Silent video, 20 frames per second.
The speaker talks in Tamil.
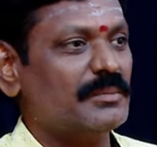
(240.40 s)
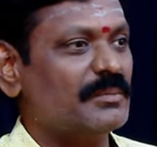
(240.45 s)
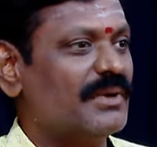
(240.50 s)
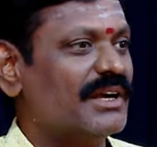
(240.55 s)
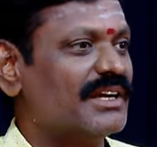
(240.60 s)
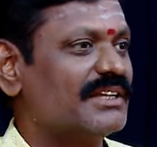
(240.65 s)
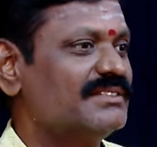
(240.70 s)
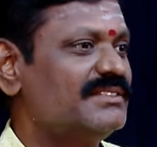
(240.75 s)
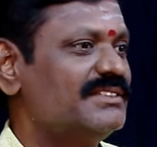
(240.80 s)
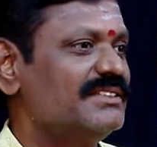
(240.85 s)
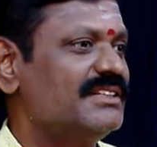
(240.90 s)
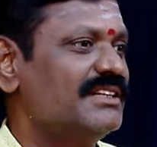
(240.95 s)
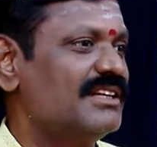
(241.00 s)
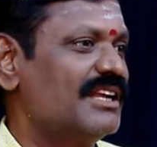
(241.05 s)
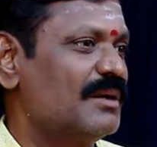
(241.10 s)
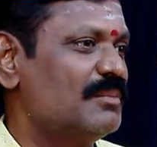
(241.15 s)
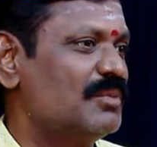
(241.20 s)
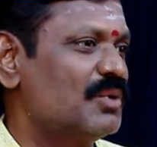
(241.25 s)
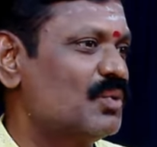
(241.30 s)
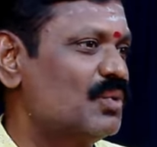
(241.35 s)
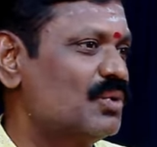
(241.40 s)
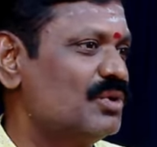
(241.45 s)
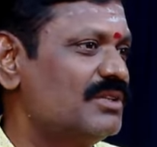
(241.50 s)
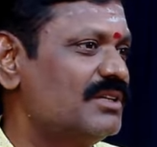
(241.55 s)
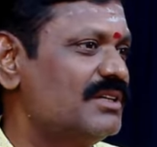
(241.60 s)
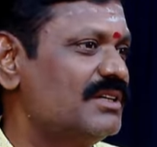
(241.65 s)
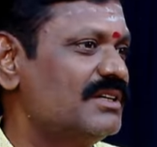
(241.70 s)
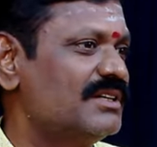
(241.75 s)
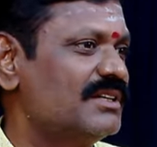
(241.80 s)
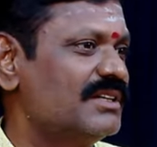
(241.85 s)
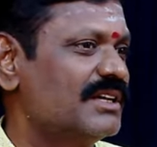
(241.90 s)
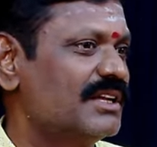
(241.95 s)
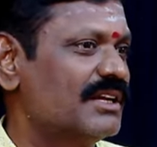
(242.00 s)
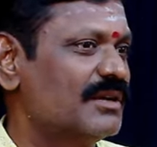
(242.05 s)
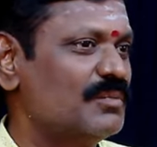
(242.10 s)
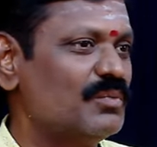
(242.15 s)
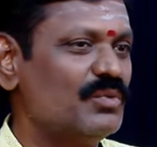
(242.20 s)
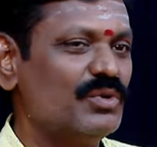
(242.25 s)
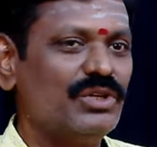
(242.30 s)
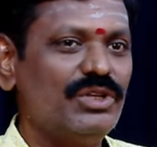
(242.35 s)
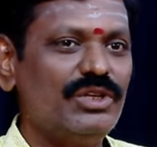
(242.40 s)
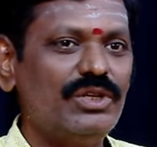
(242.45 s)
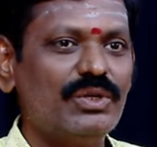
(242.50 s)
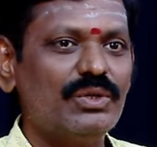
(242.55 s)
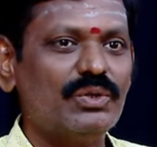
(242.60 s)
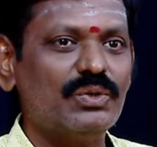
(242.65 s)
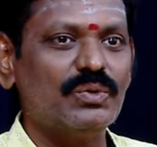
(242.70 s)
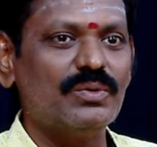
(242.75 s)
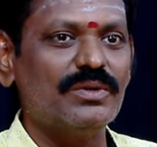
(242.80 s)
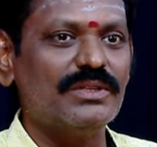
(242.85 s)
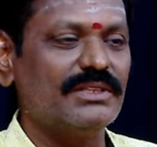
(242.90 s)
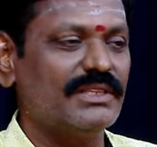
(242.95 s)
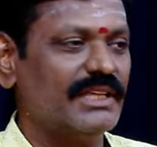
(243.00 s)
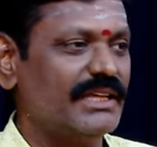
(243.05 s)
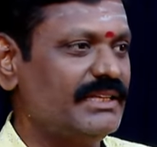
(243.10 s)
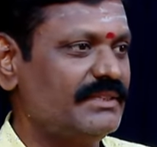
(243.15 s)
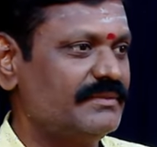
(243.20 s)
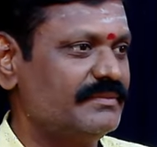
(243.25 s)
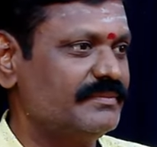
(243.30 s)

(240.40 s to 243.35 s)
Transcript: மனசுக்கு நாம் கொடுத்துக்கிட்டு இருக்கிற முக்கியத்துவத்தை